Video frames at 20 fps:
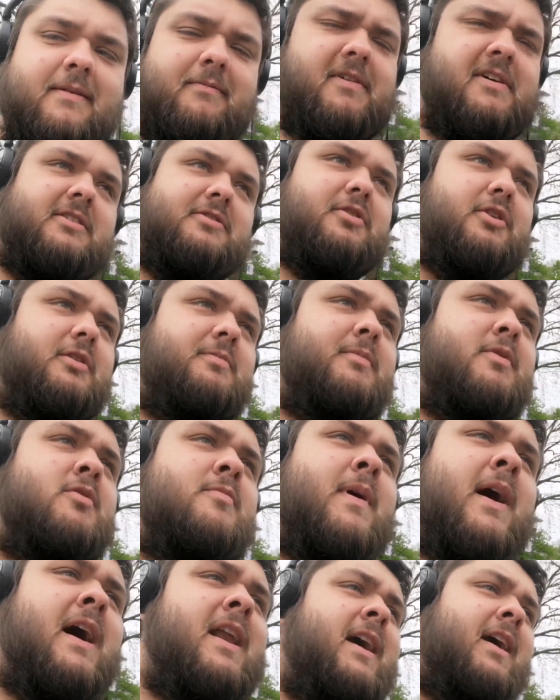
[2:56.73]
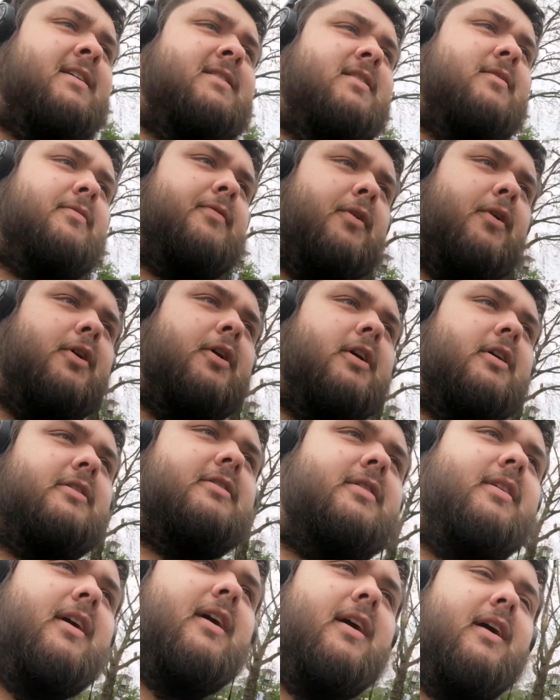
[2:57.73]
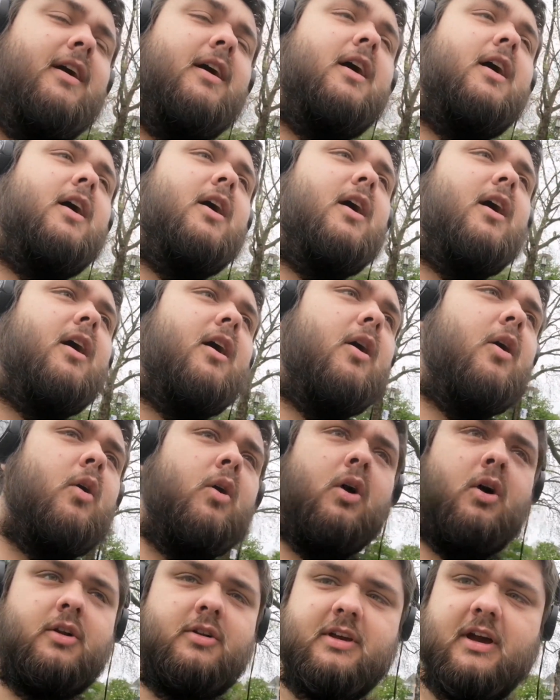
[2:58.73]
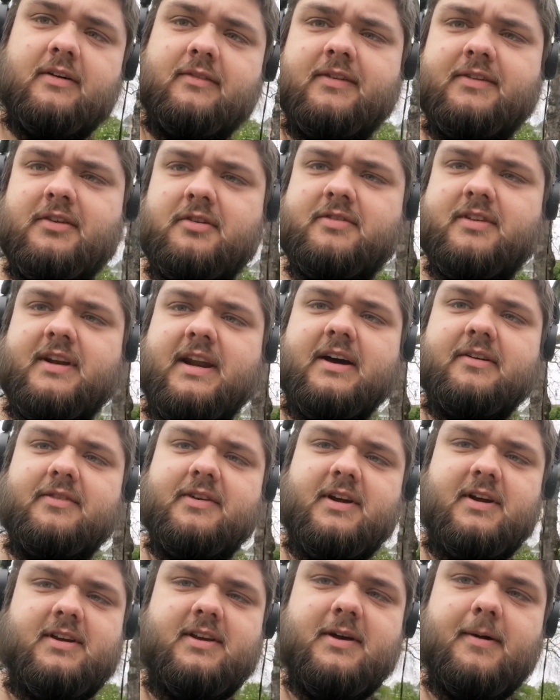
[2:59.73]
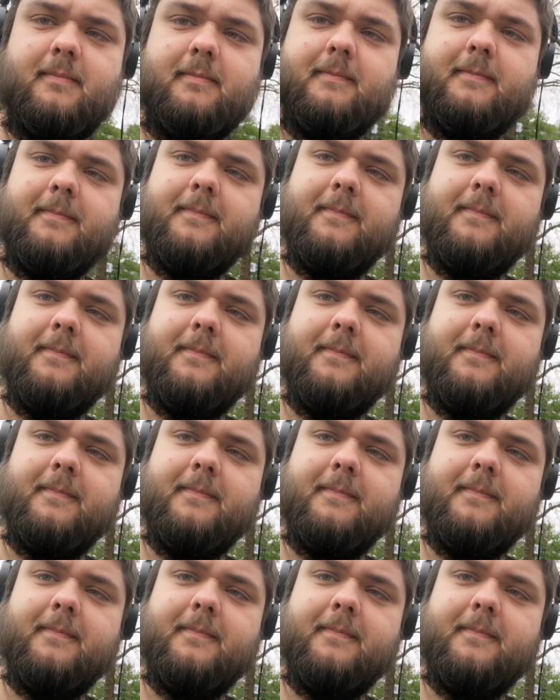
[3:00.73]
haben, weil natürlich mir überall aktiv folgt. Und ja, wir sehen uns danach wieder hier.